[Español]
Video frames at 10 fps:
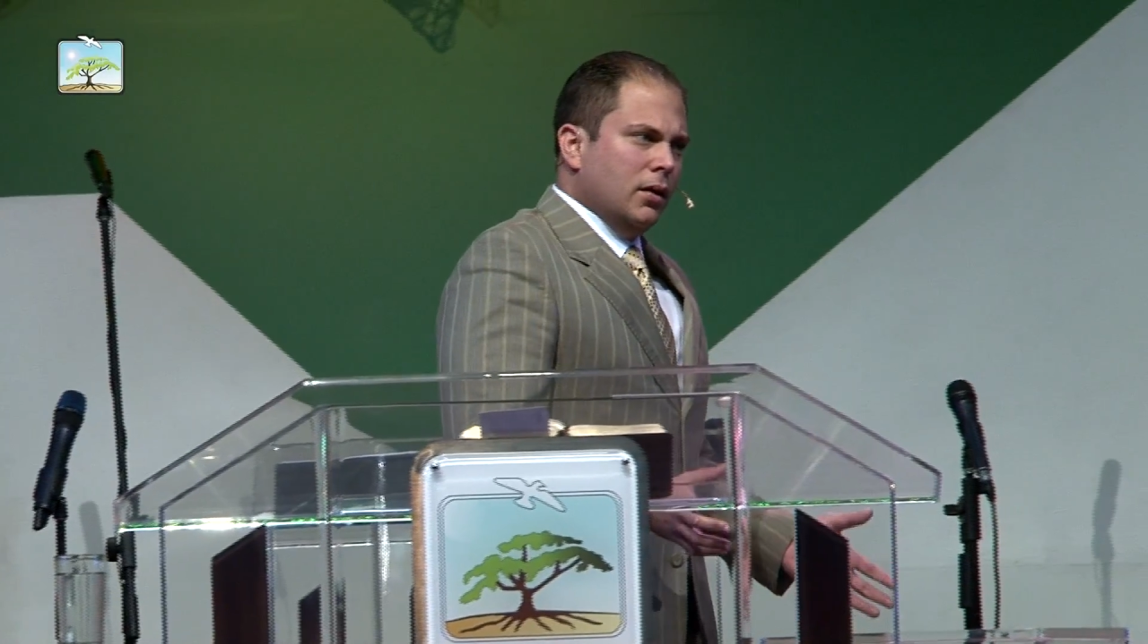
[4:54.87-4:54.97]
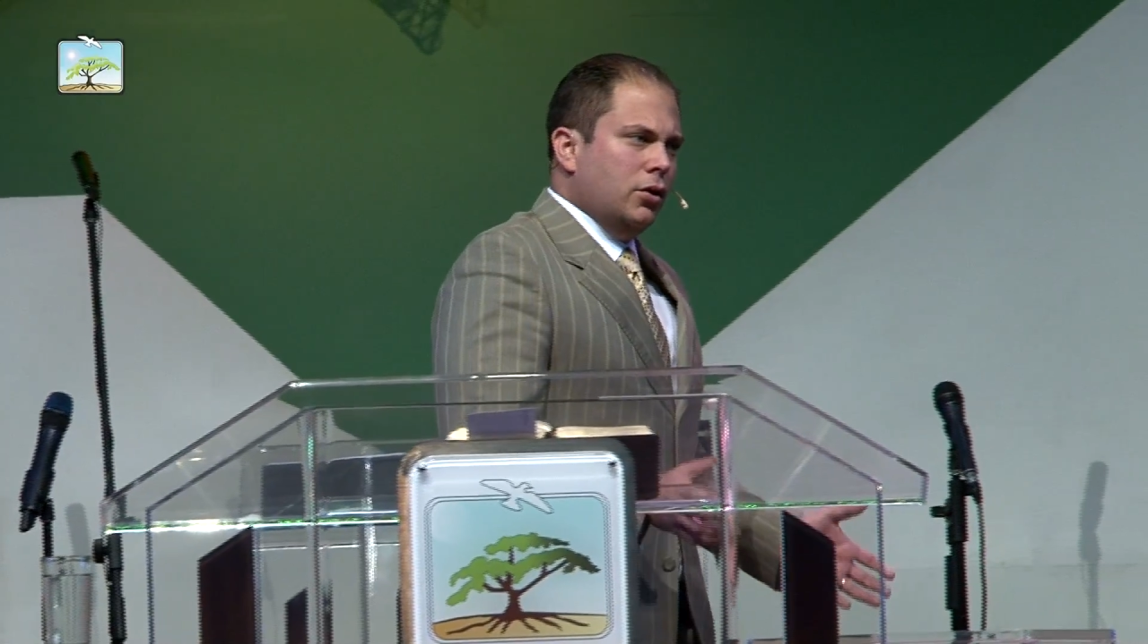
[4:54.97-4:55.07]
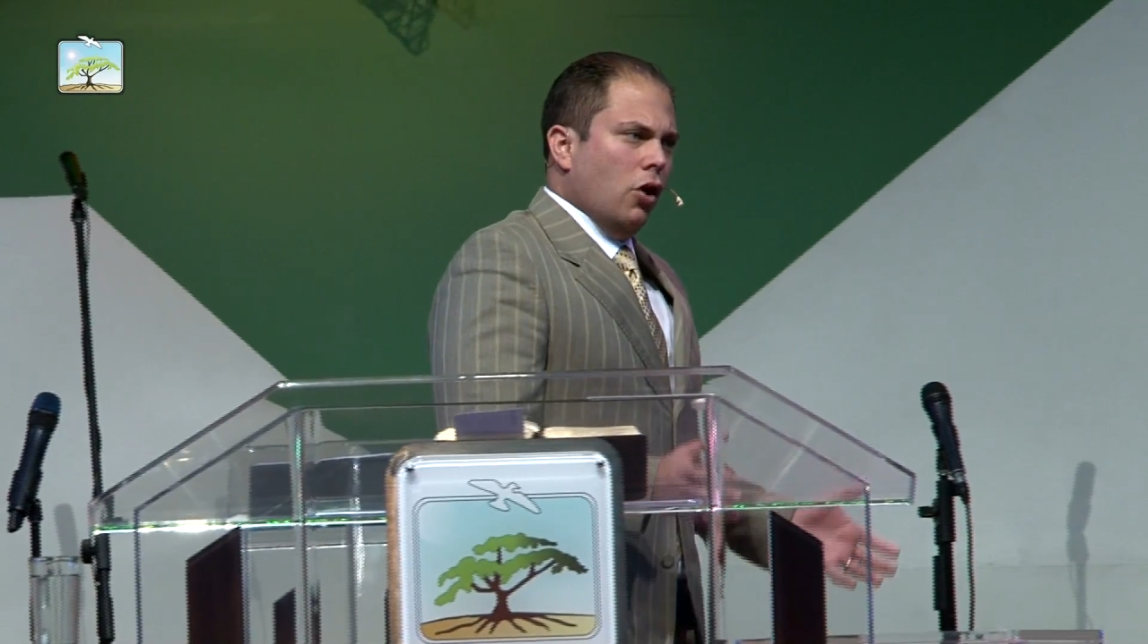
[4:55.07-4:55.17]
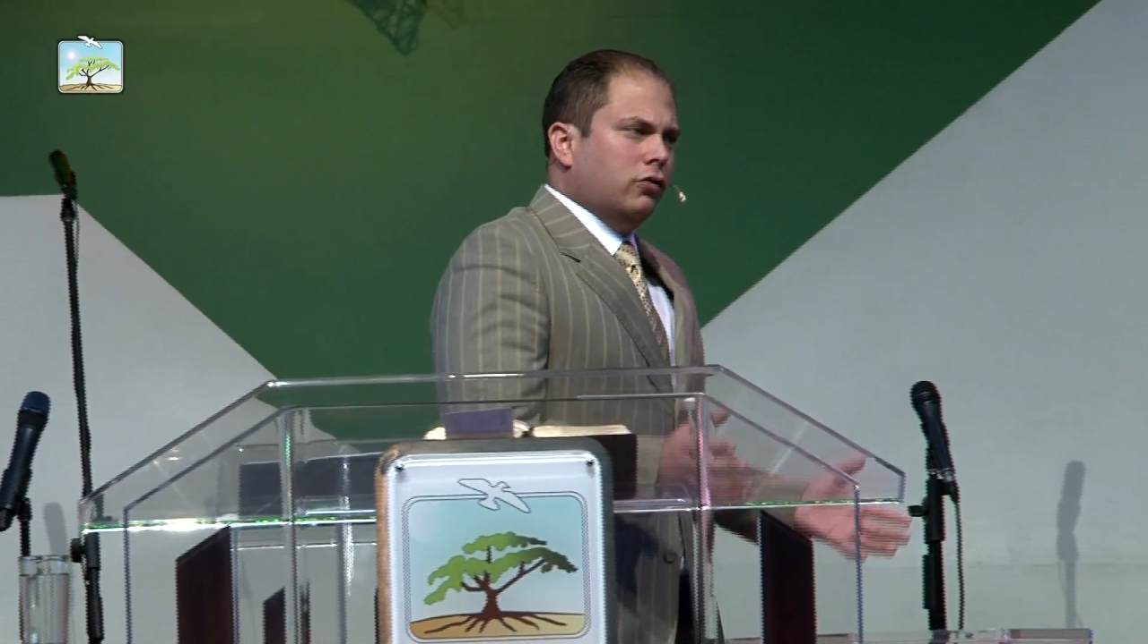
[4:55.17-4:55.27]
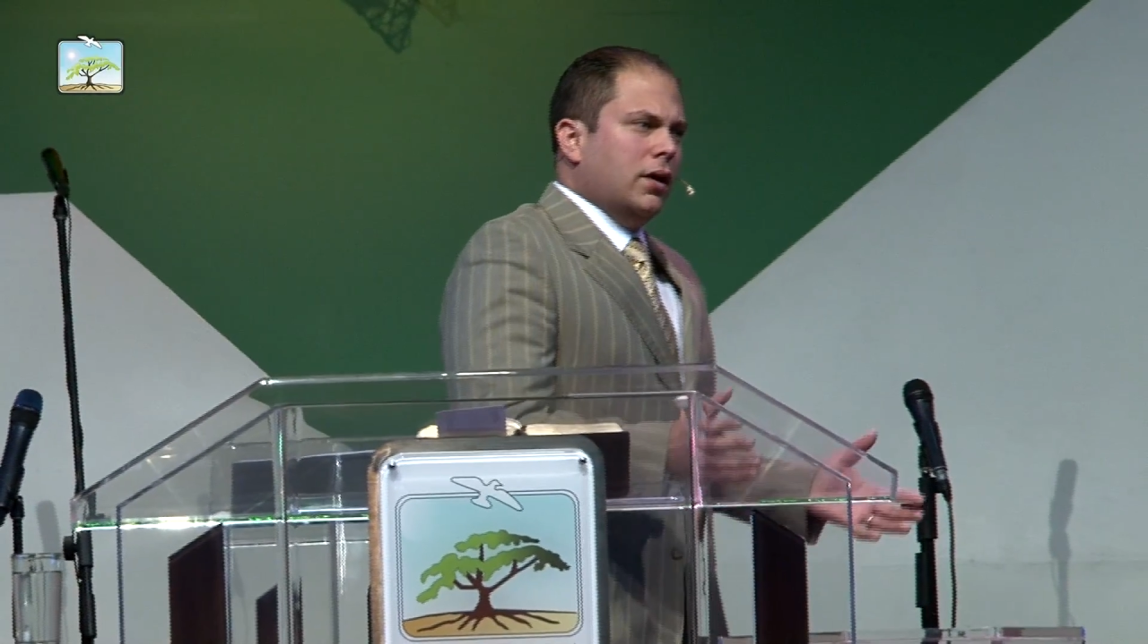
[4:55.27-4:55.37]

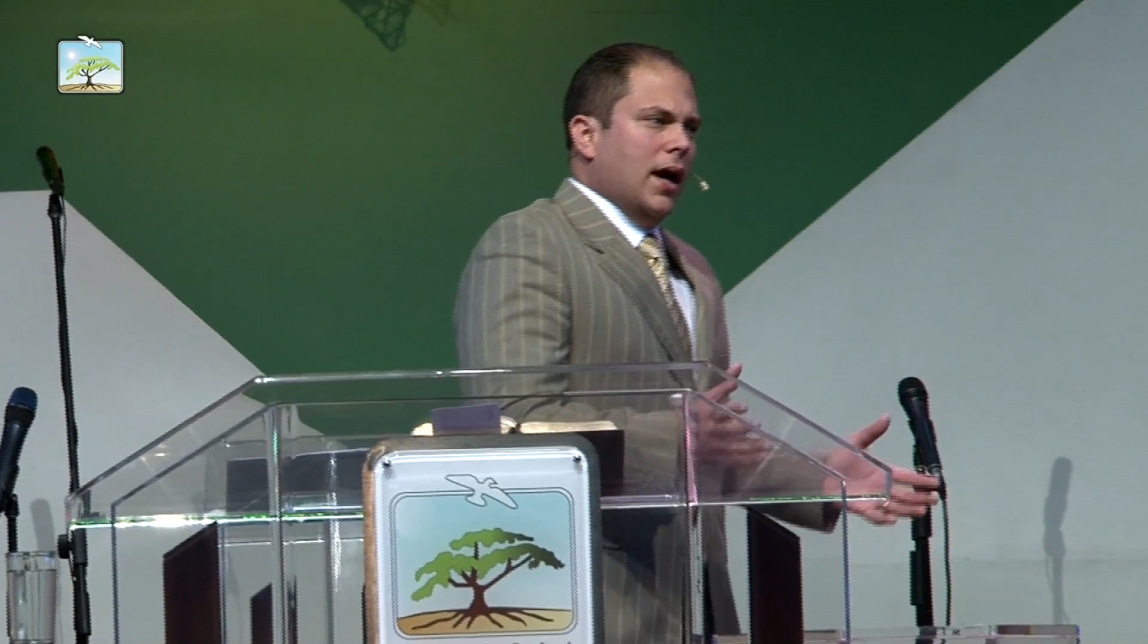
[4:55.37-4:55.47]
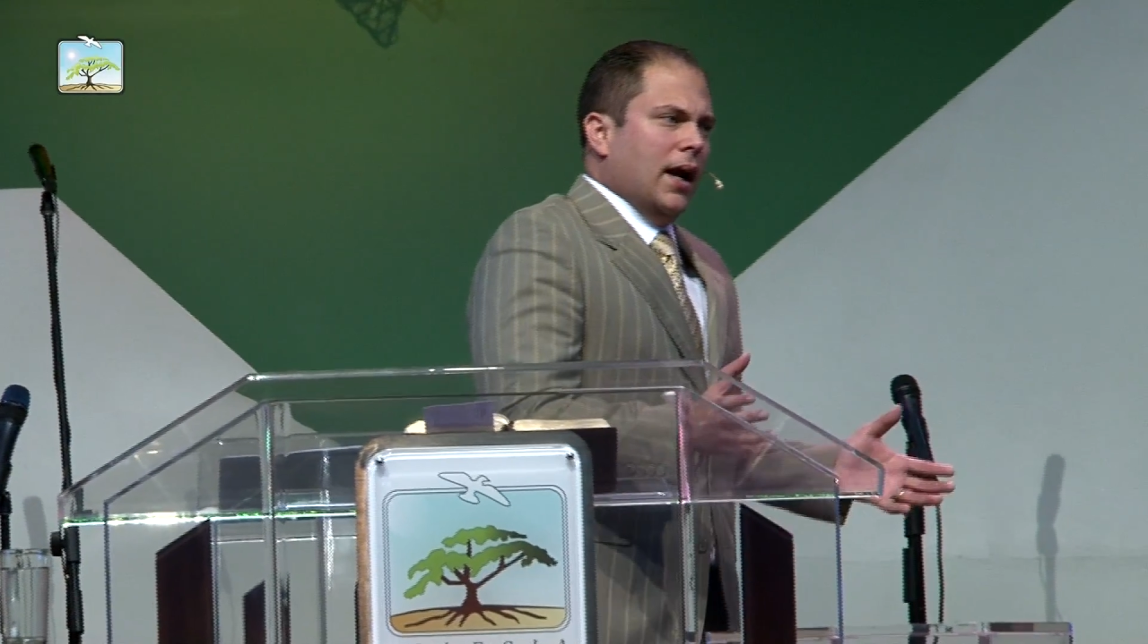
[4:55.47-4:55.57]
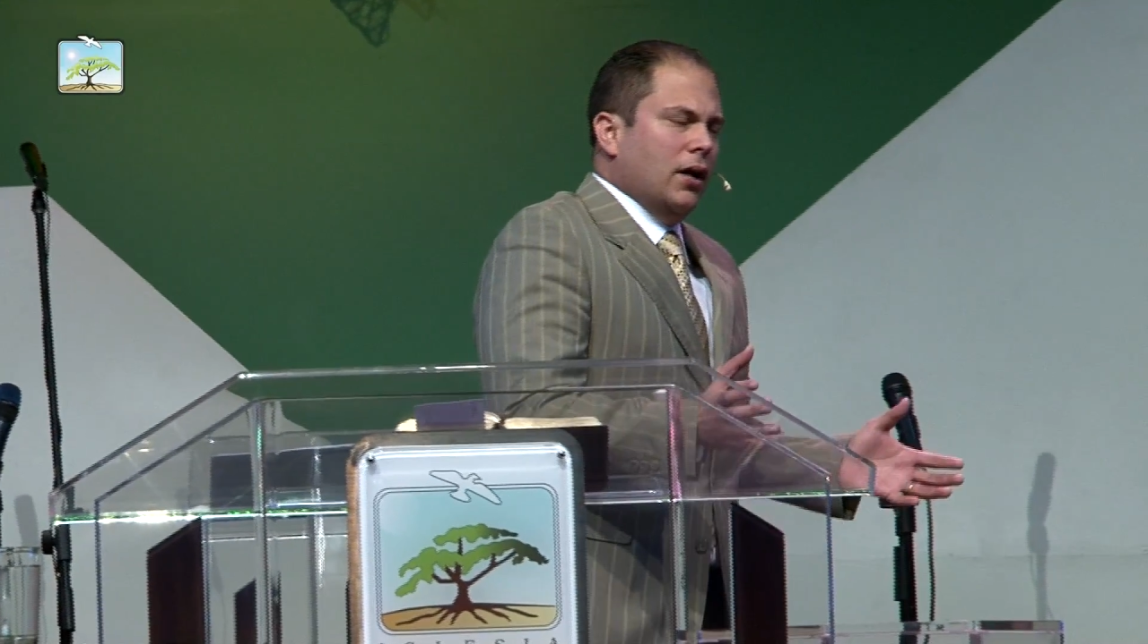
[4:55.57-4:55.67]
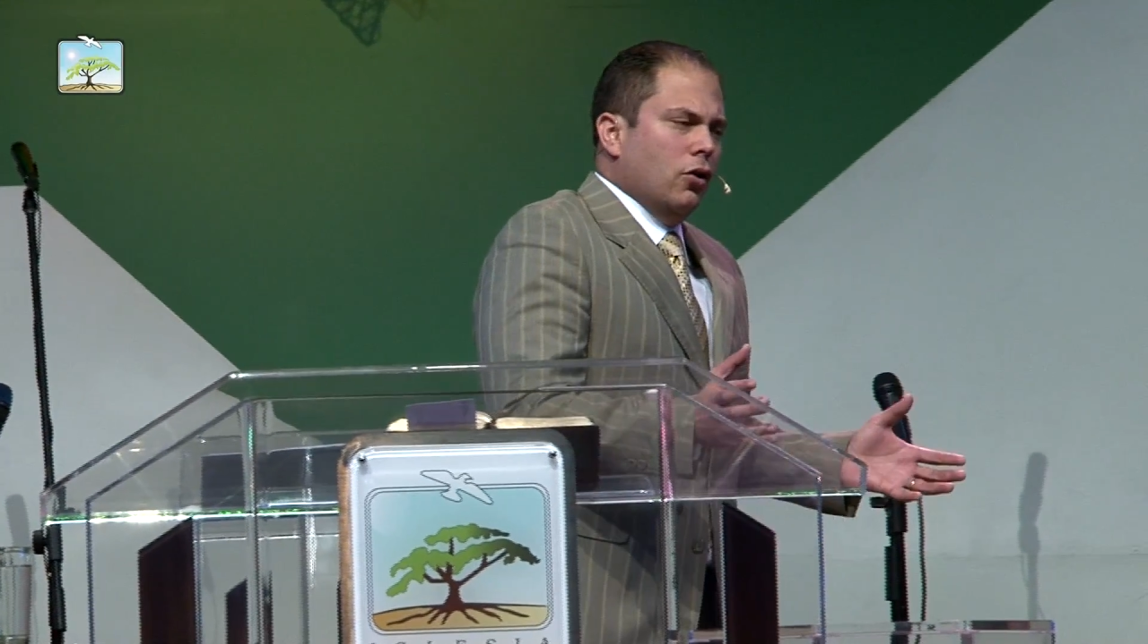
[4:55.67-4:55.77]
Dios quiere